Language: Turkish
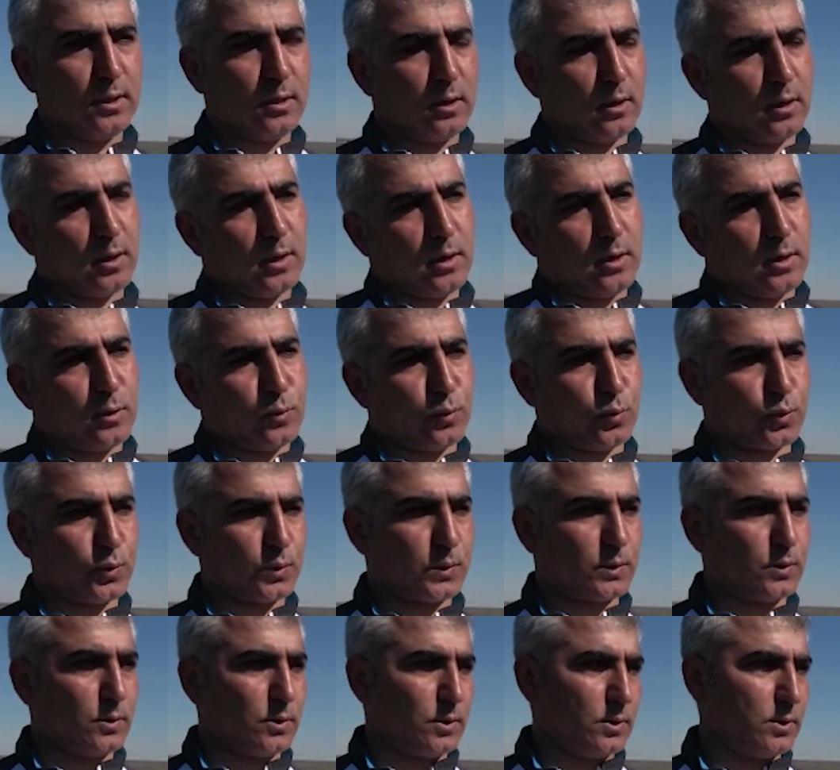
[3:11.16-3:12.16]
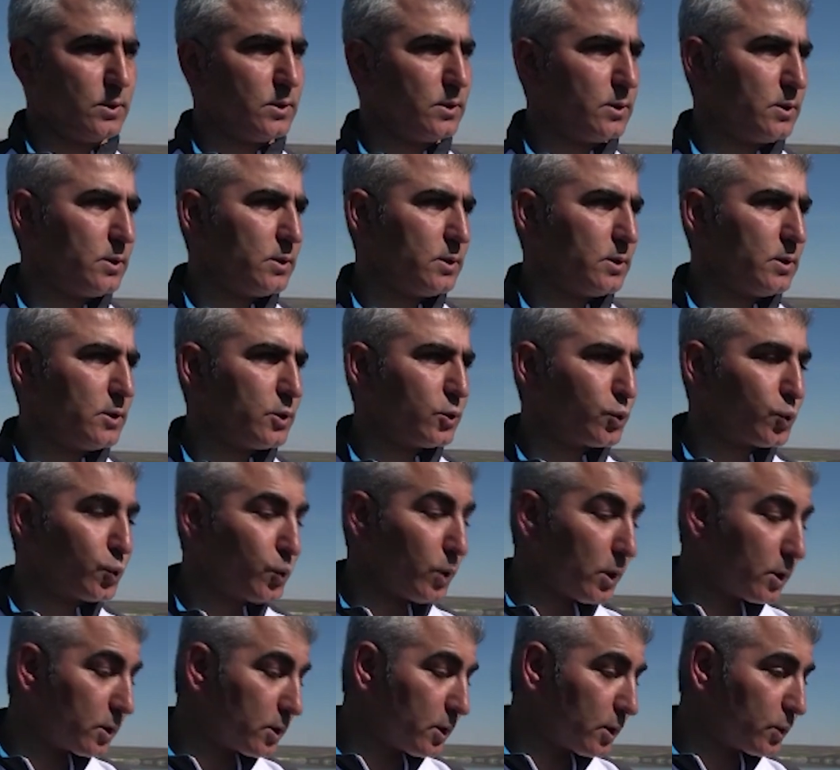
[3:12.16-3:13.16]
Allah korusun e,
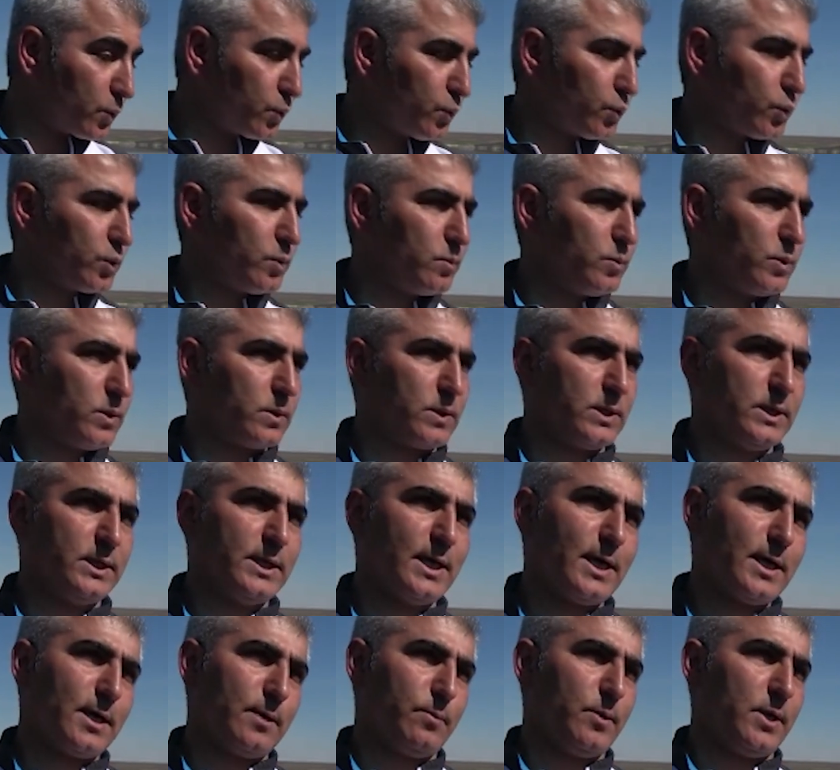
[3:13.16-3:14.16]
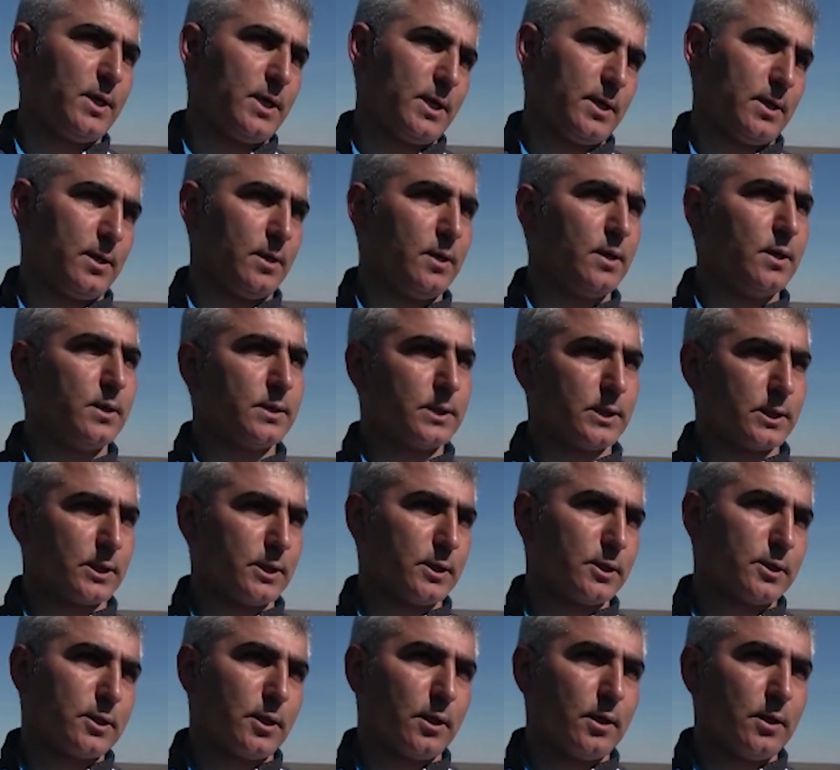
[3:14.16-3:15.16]
şu anda durduğumuz yer bile
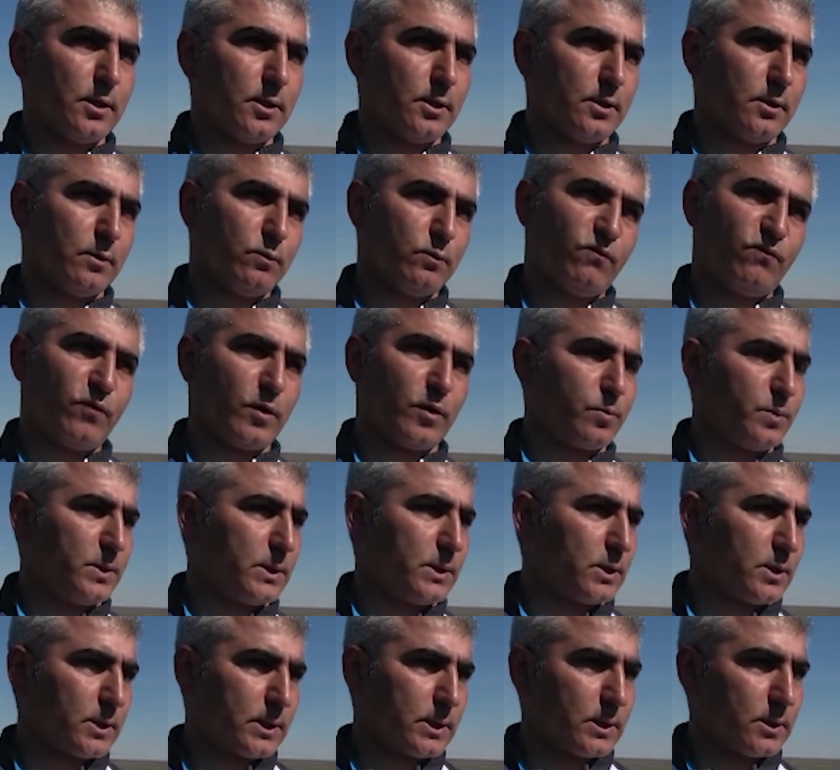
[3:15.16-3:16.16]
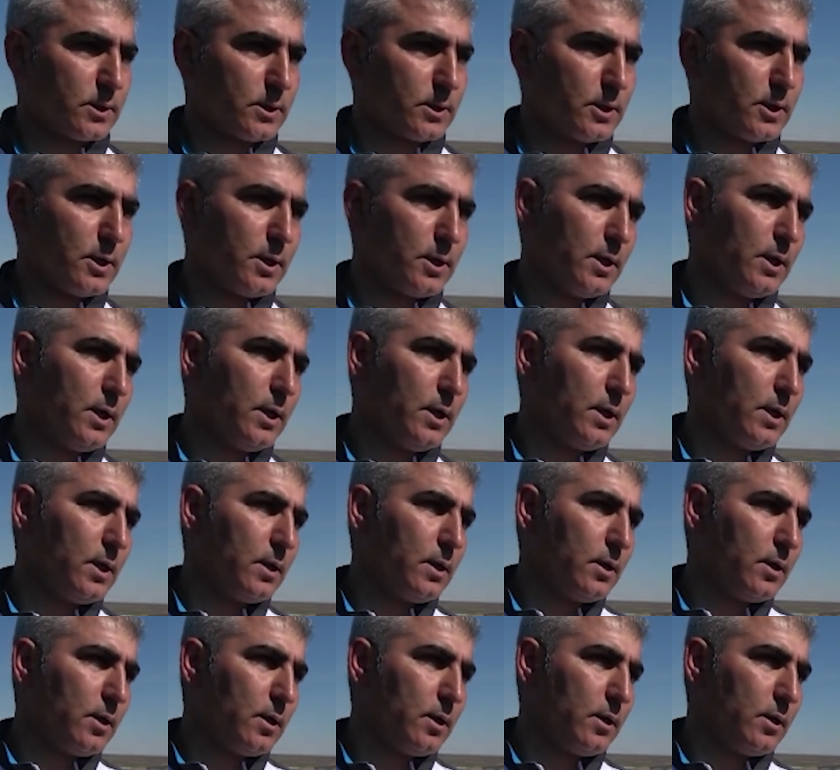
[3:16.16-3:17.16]
sıkıntılı. Ufak bir sarsıntıda
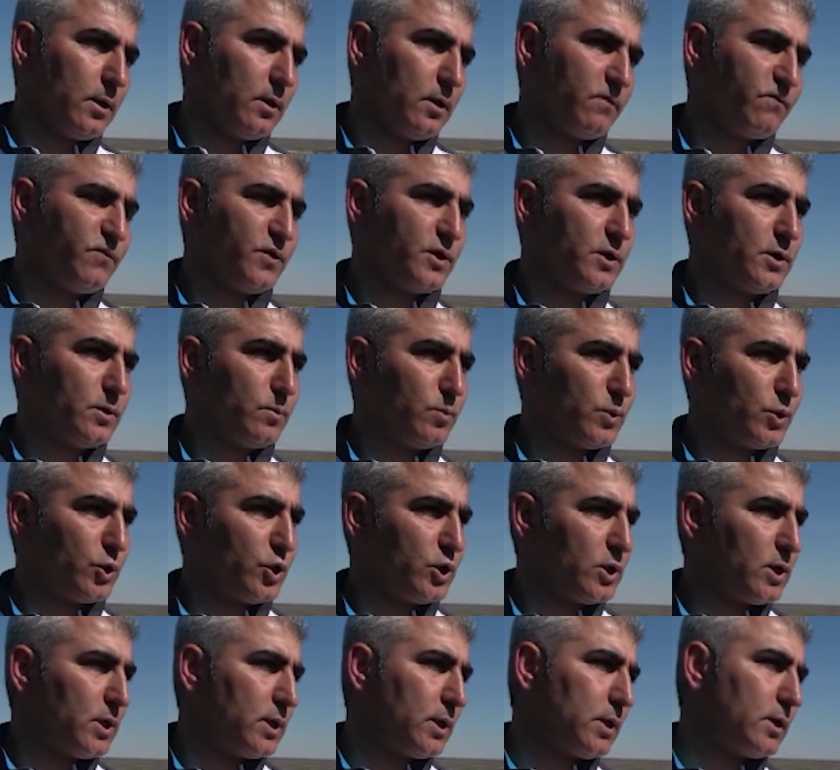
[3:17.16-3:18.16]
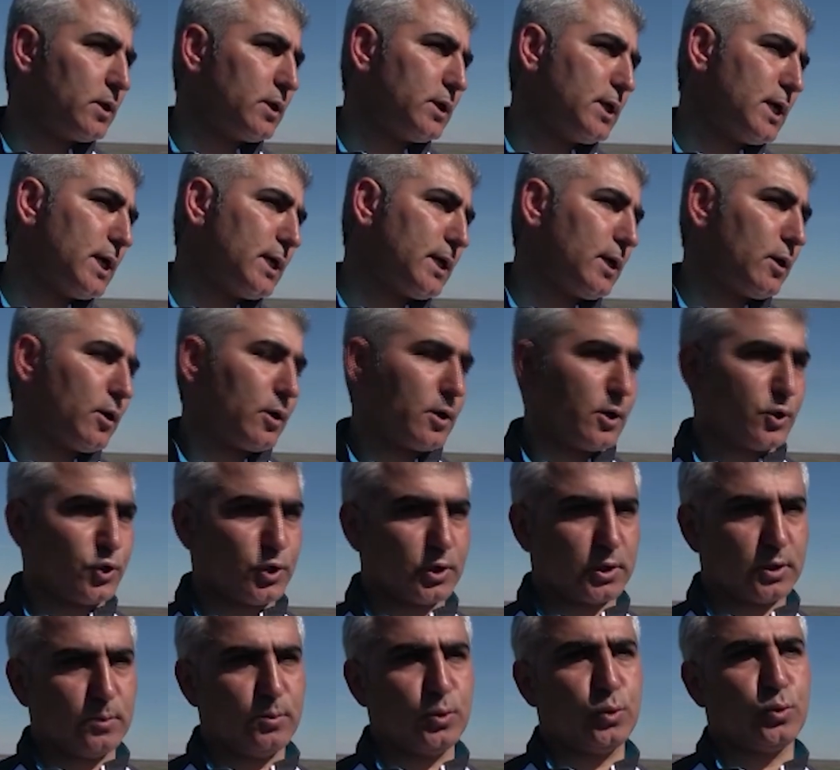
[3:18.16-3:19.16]
e, fikrimizce nehre
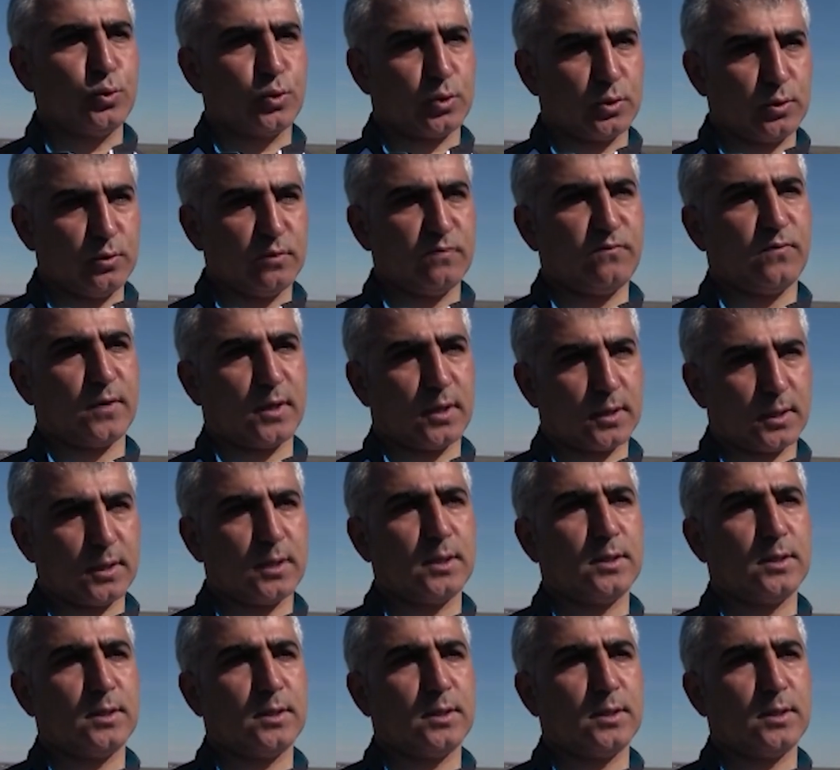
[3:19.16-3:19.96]
akacak gibi görünüyor Fırat'a.